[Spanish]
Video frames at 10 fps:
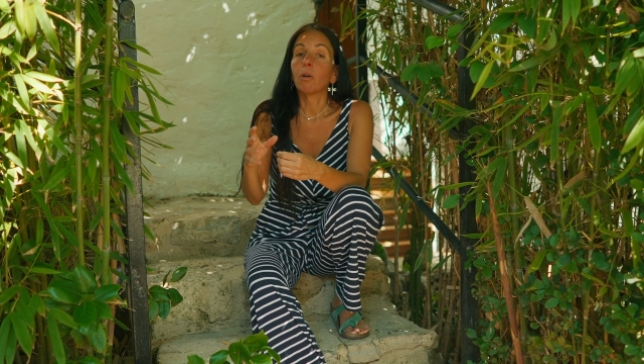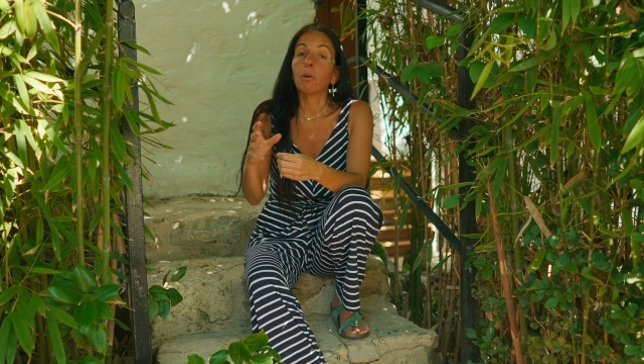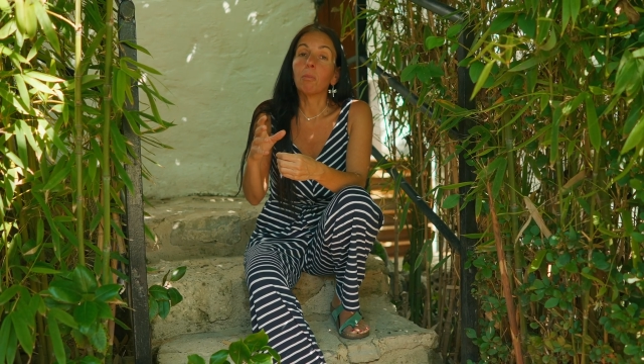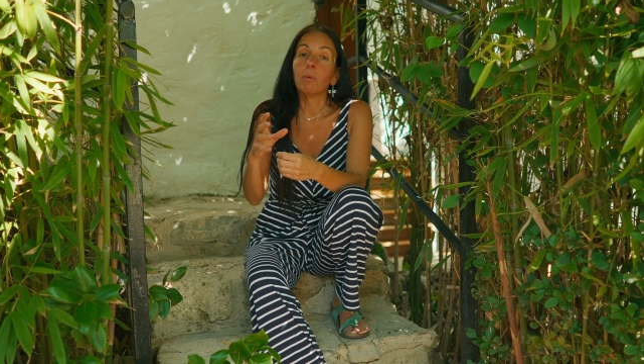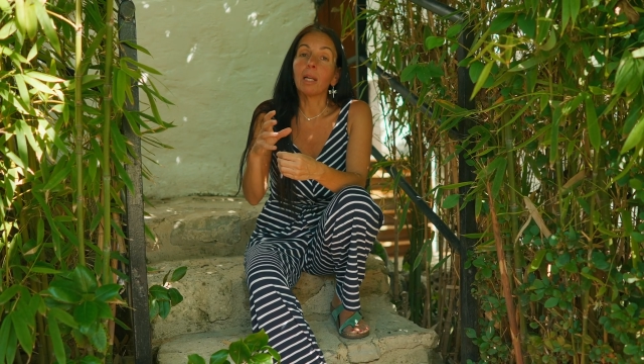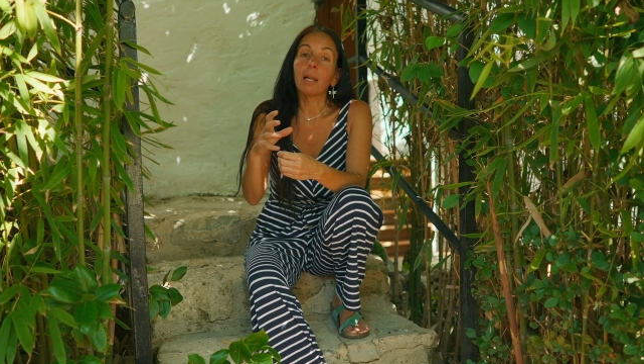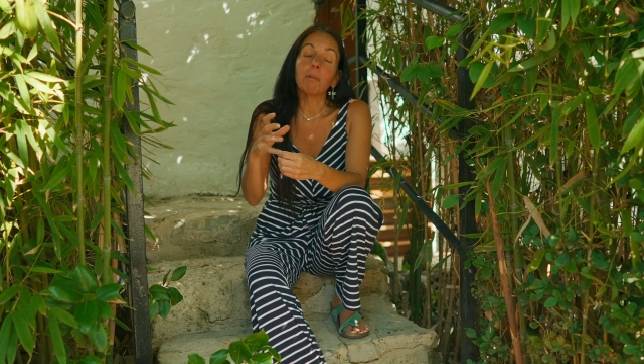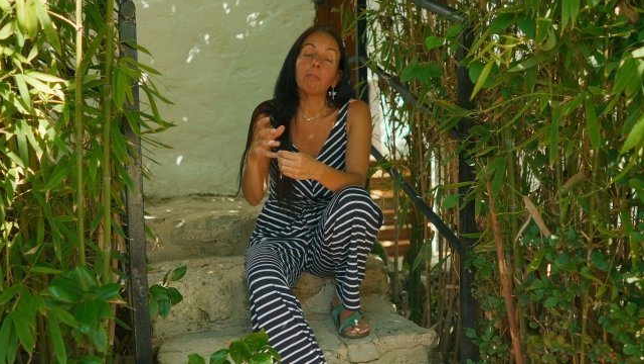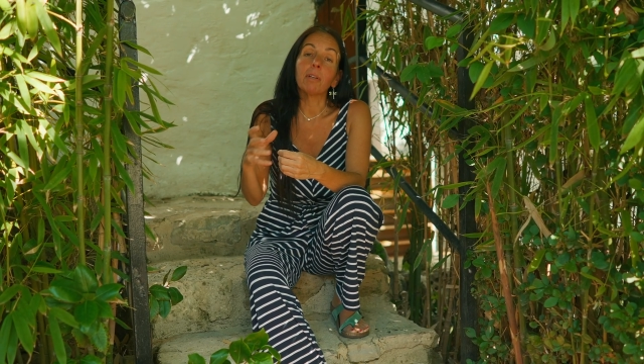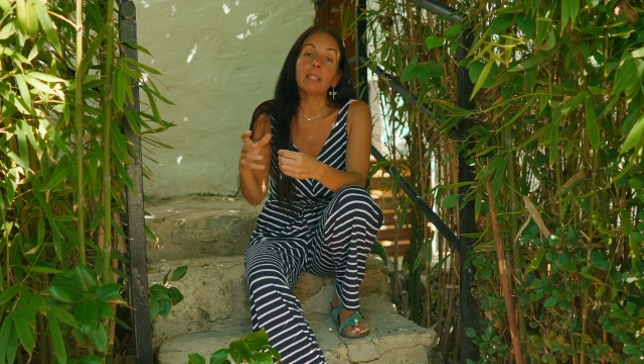como el
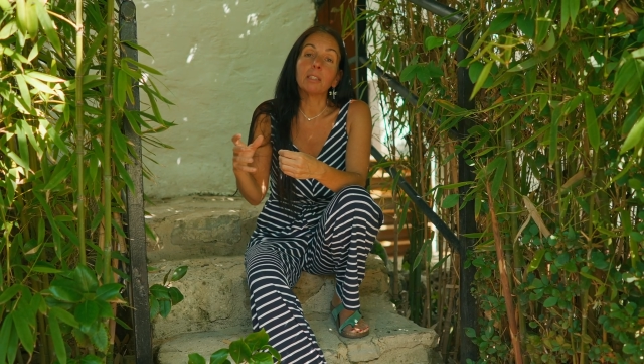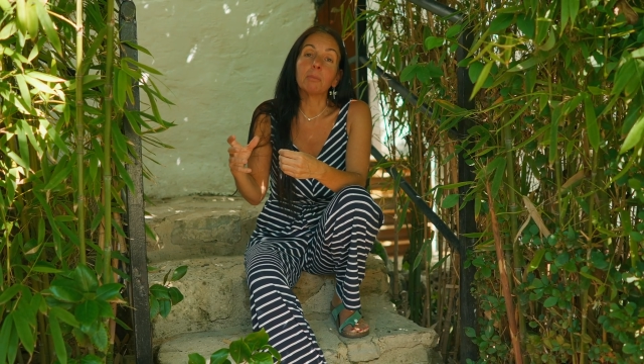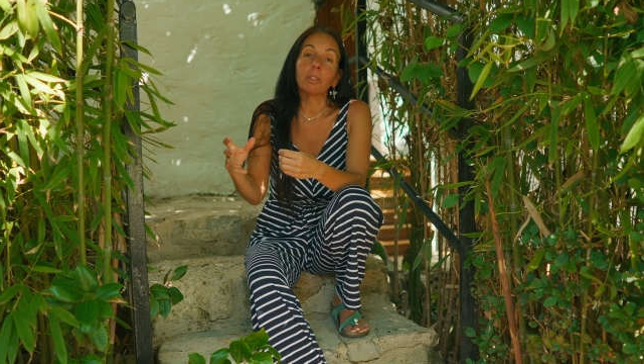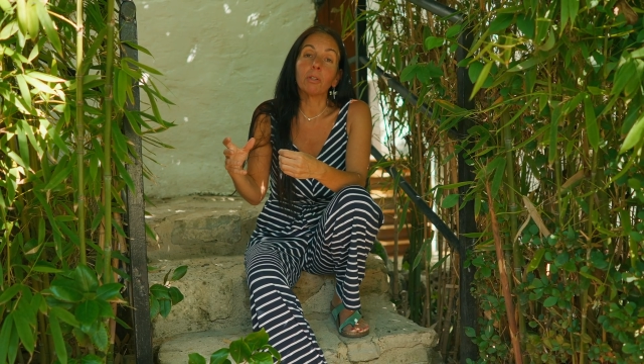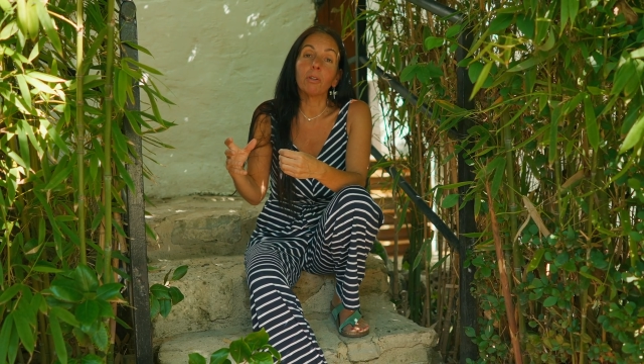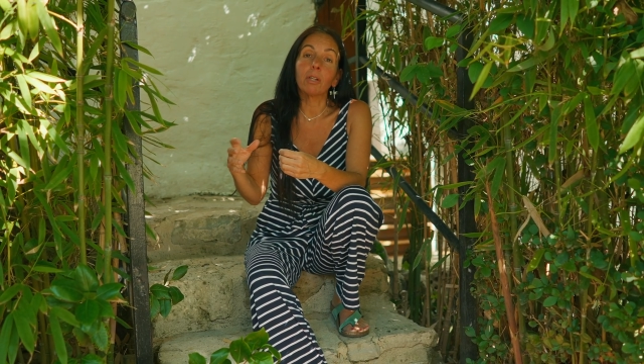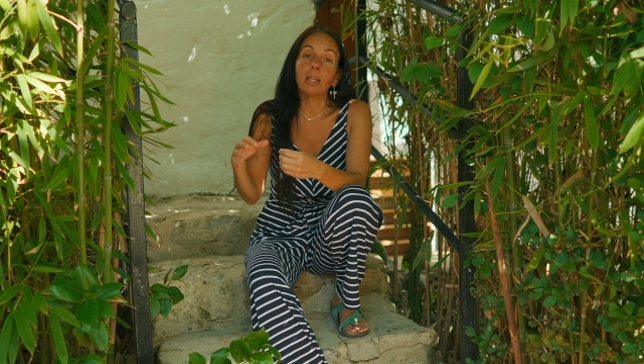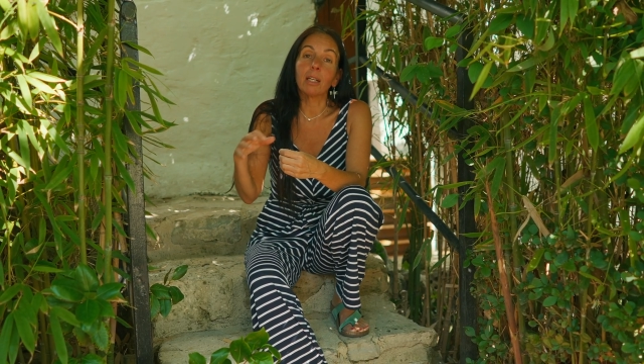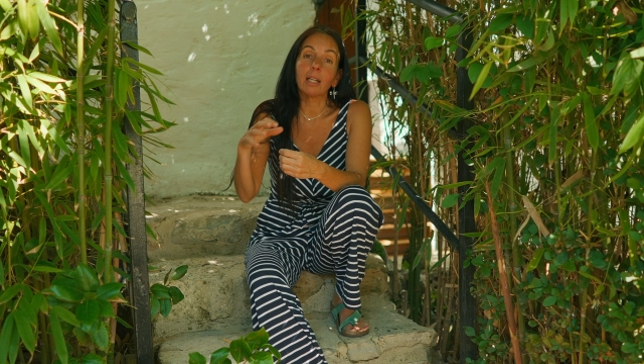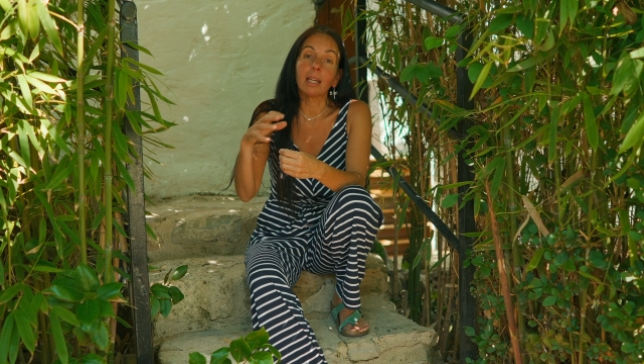ave fénix
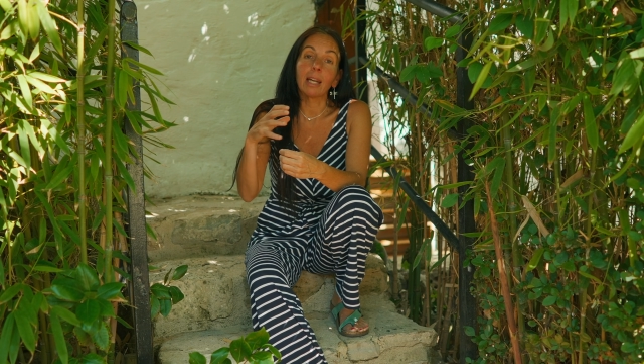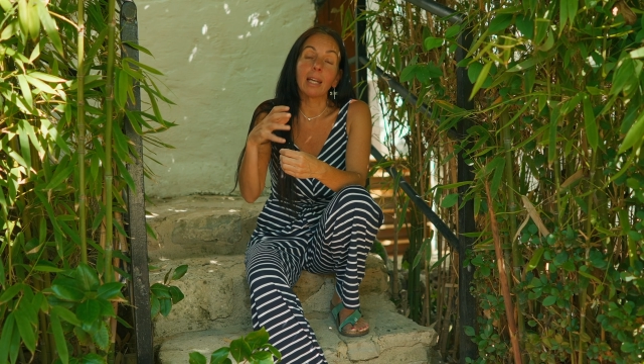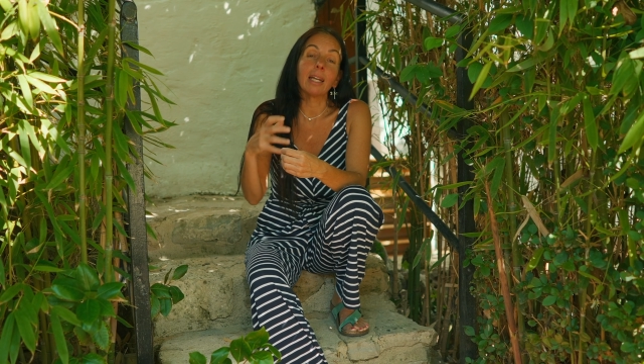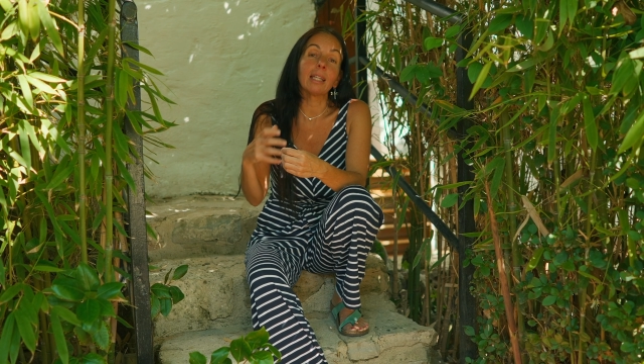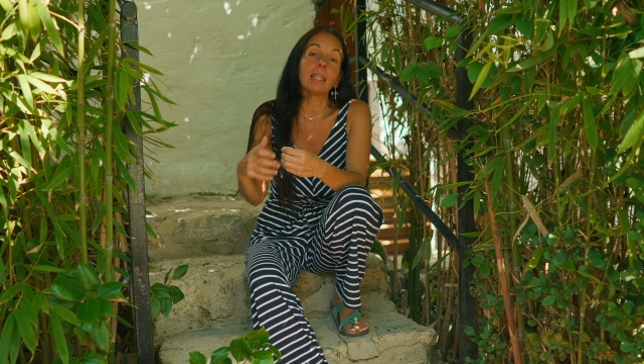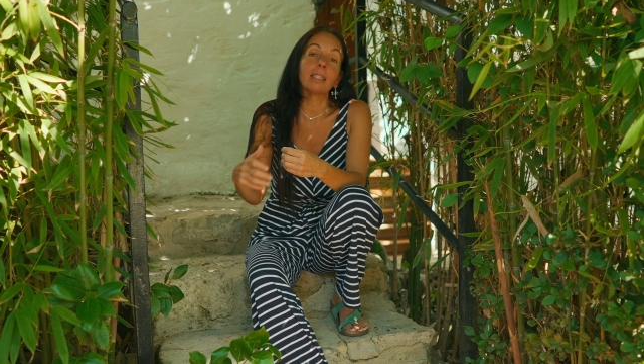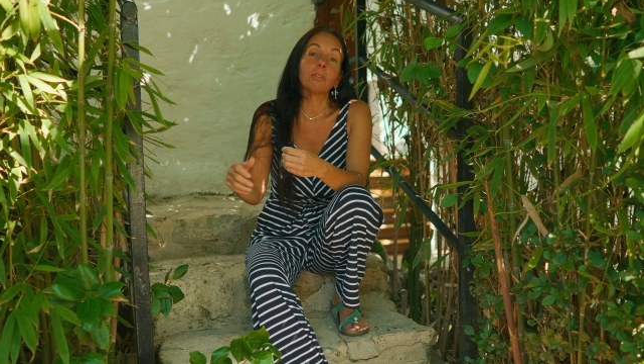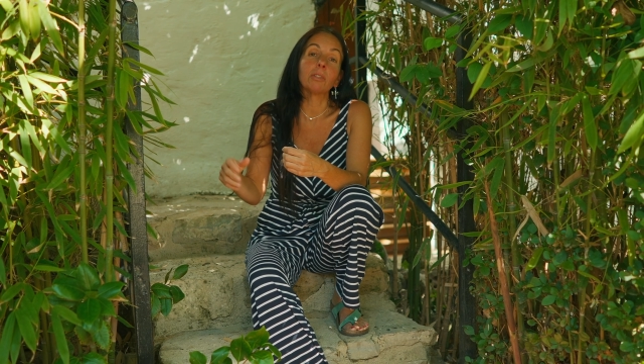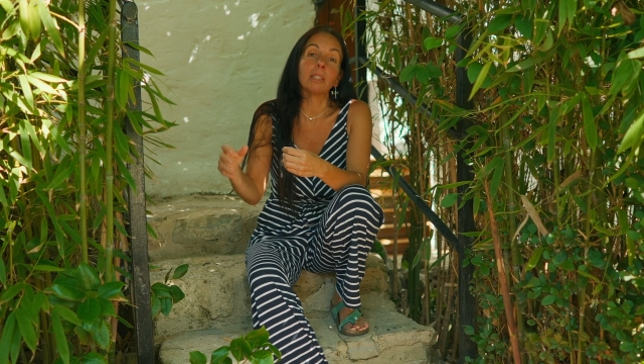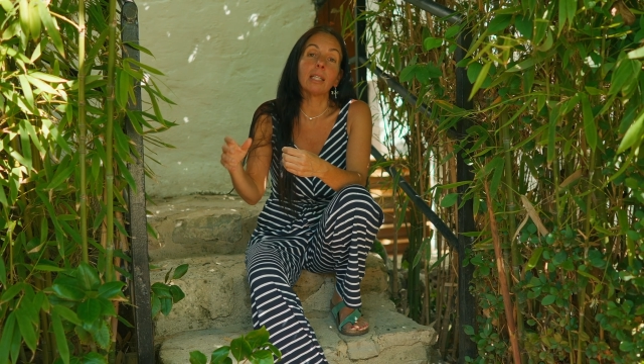mitológica que renace de
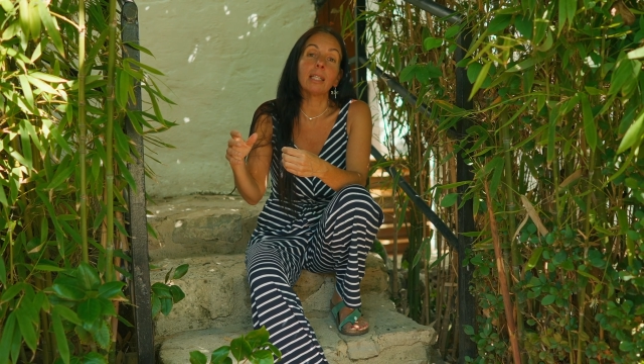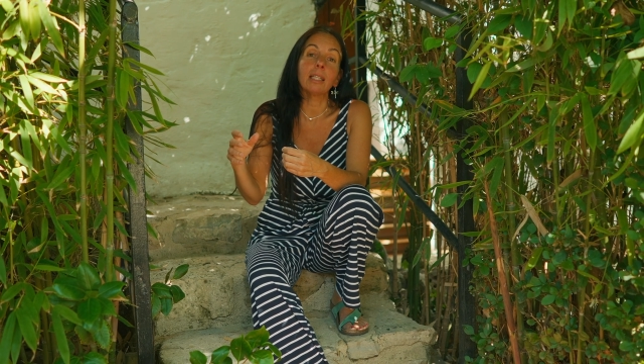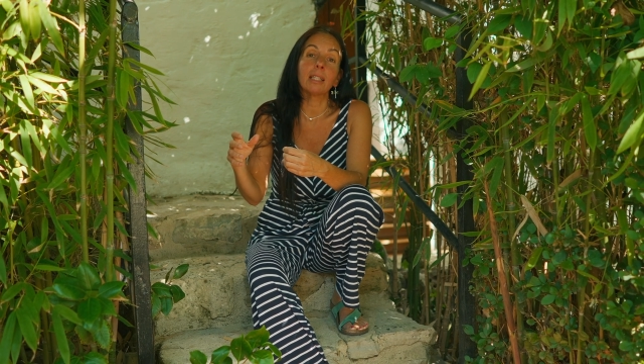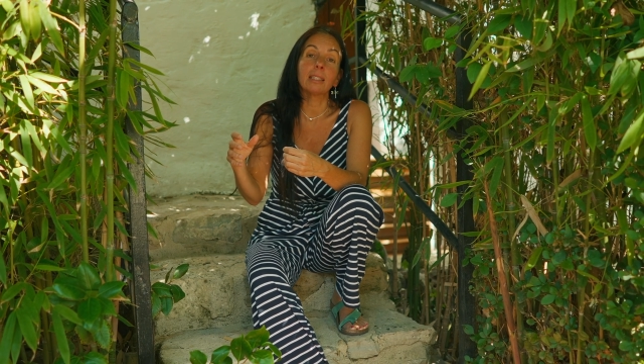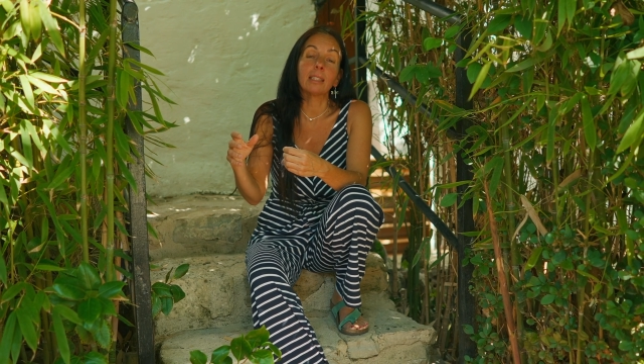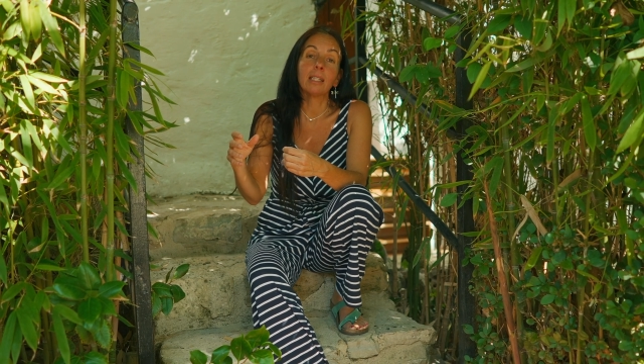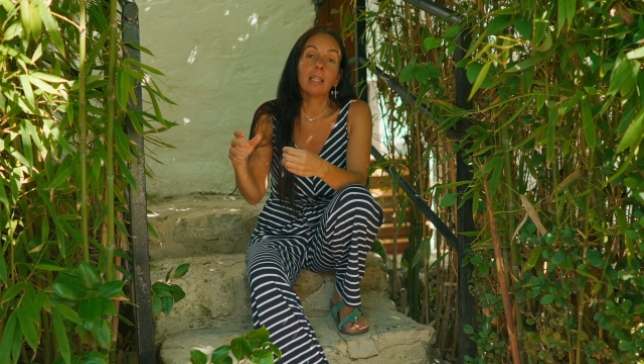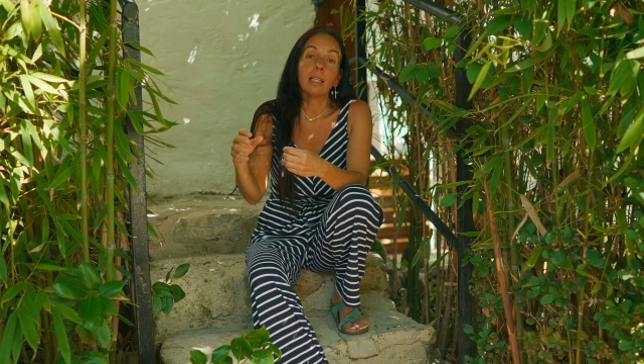sus cenizas.